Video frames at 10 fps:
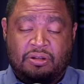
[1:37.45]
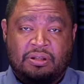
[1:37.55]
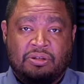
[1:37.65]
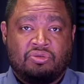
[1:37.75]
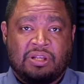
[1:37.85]

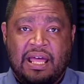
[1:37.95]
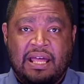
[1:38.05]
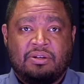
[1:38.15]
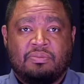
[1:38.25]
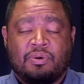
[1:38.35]
de su
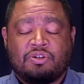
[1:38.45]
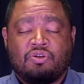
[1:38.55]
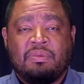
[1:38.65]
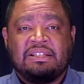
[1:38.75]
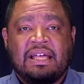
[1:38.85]
salario, porque
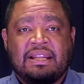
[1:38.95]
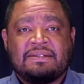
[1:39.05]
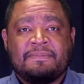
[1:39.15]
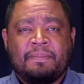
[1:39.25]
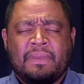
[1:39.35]
son
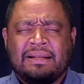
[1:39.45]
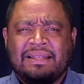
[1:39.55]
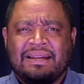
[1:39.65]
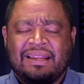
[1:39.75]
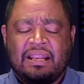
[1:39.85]
militares.
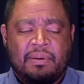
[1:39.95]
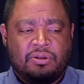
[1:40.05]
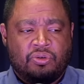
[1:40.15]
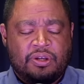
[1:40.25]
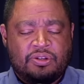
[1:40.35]
Están
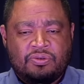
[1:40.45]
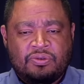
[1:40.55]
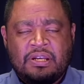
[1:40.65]
reclamando eso.